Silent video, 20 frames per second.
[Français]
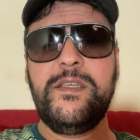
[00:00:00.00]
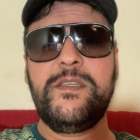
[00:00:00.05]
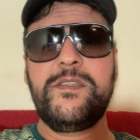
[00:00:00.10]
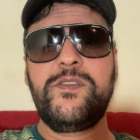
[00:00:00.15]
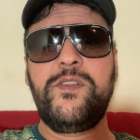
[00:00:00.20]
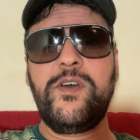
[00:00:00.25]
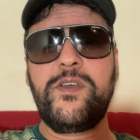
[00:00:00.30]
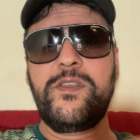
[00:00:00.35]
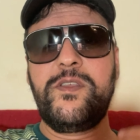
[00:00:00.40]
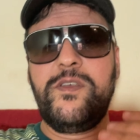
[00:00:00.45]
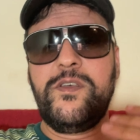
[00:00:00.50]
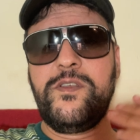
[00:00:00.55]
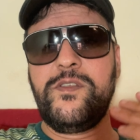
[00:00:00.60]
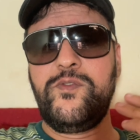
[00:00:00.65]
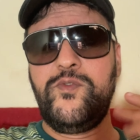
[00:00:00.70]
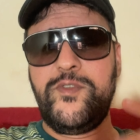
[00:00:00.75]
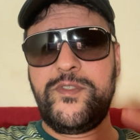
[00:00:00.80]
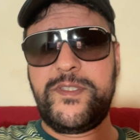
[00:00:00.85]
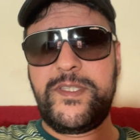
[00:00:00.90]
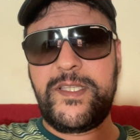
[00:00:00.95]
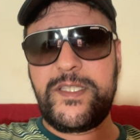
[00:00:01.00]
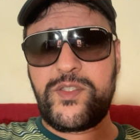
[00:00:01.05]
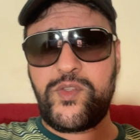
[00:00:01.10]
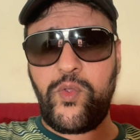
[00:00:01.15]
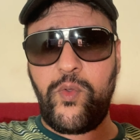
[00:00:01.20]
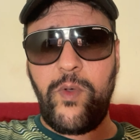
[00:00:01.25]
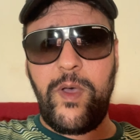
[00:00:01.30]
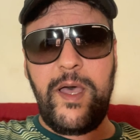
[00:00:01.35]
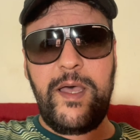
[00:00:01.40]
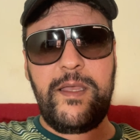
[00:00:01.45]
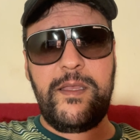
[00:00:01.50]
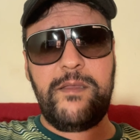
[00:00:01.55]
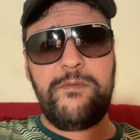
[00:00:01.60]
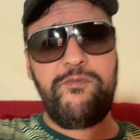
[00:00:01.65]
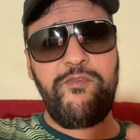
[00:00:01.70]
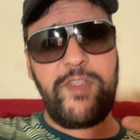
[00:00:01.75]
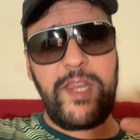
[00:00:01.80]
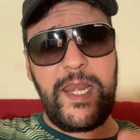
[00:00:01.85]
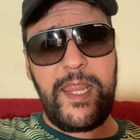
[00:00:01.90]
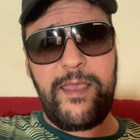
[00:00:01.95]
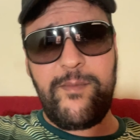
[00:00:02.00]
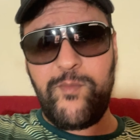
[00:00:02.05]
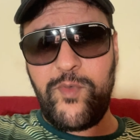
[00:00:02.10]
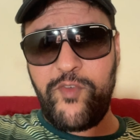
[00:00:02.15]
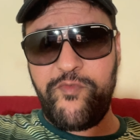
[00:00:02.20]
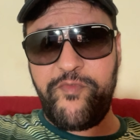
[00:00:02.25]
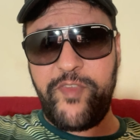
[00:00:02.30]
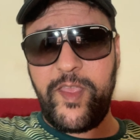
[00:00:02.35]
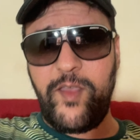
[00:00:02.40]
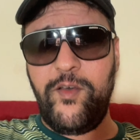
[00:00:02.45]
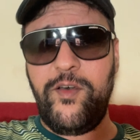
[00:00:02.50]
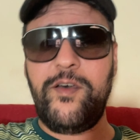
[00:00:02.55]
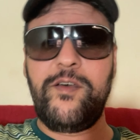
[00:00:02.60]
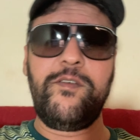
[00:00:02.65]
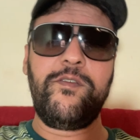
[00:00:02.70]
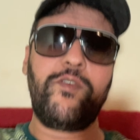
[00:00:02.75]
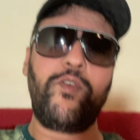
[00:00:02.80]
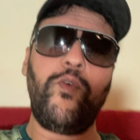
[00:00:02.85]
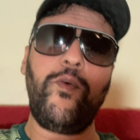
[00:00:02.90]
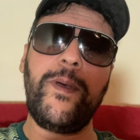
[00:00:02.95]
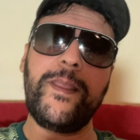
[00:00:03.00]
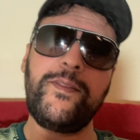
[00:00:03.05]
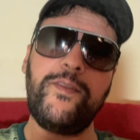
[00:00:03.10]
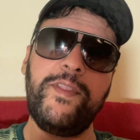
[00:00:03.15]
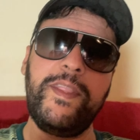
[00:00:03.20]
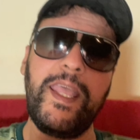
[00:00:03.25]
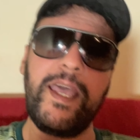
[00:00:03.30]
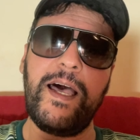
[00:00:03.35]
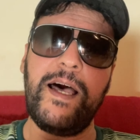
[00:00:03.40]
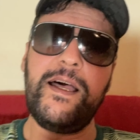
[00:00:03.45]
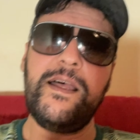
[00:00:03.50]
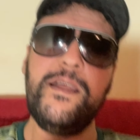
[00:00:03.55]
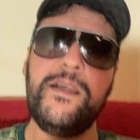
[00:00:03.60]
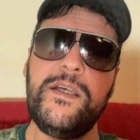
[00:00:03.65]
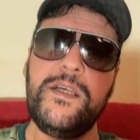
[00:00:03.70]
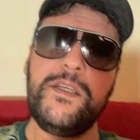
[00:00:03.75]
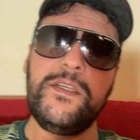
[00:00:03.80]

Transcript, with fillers: Donc, euh, du 6-3, Clermont-Ferrand, Croix de Nera.